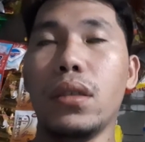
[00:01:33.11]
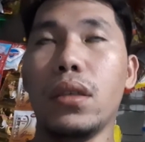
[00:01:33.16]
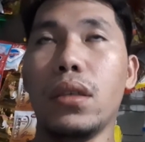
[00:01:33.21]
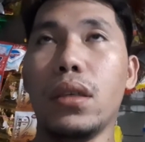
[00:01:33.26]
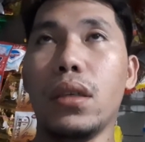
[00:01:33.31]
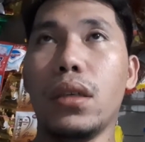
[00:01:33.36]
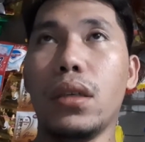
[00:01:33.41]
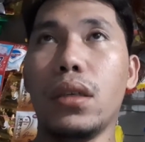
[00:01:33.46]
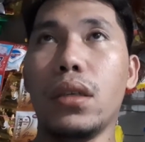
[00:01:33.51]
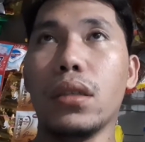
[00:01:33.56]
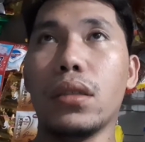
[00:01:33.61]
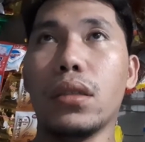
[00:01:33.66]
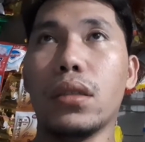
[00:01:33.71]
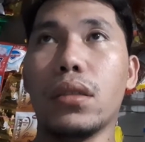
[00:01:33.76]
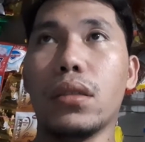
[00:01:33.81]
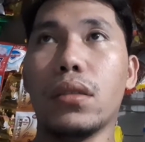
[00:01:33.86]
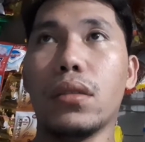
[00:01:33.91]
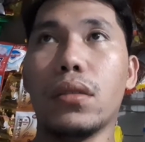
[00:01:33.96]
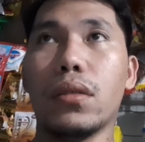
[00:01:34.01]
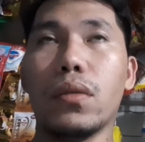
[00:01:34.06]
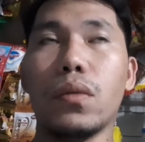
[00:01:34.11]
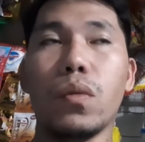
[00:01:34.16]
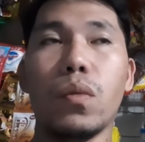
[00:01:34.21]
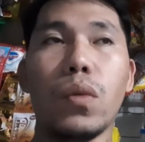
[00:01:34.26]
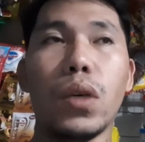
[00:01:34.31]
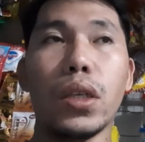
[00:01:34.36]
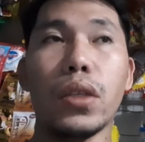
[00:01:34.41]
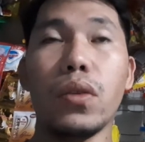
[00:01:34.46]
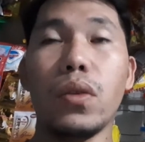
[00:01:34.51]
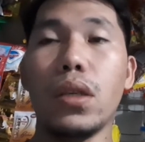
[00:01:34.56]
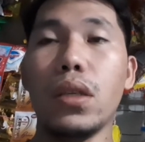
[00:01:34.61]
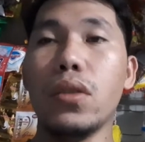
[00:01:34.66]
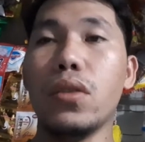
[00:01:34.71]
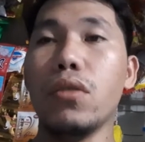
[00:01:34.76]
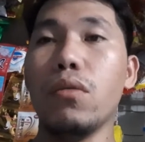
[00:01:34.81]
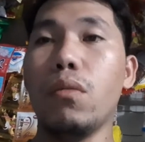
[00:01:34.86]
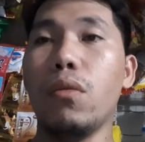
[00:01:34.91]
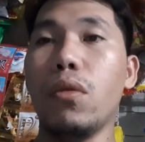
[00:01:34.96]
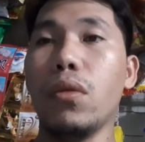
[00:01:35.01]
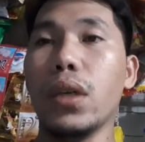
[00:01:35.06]
at uh, wag nyo nang
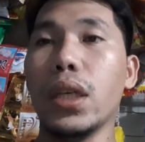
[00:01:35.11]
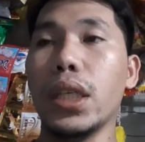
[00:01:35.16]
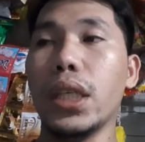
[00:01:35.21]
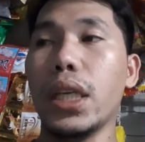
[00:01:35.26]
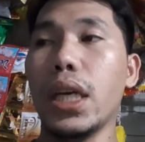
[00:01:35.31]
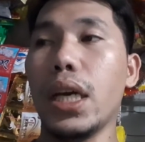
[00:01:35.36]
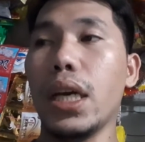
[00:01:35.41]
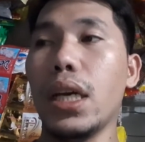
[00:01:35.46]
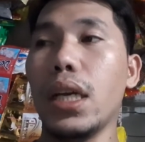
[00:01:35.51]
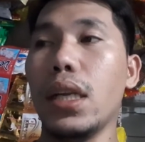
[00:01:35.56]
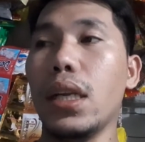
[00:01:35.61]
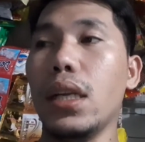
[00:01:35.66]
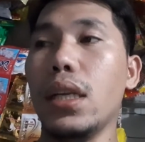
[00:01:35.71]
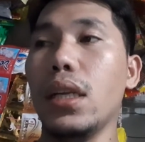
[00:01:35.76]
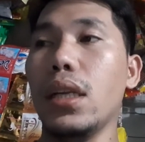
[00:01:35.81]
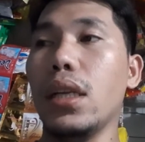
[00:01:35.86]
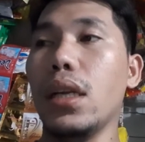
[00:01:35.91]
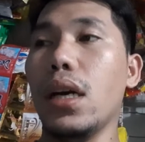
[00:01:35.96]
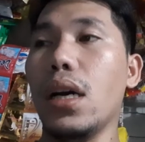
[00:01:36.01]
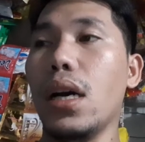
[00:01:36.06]
subukan dahil